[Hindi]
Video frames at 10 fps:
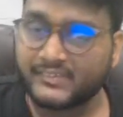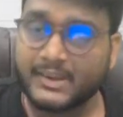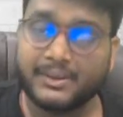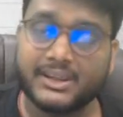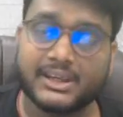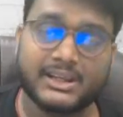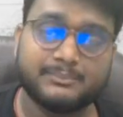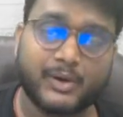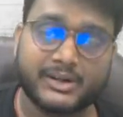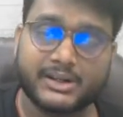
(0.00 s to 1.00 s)
सभी के लिए
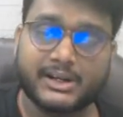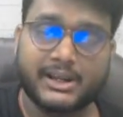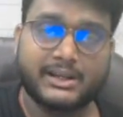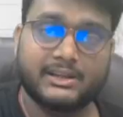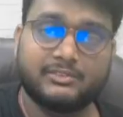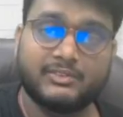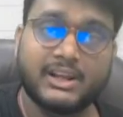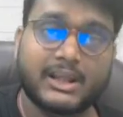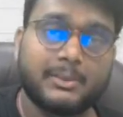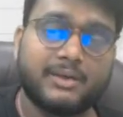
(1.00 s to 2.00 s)
इंपॉर्टेंट रहेगा वेलकम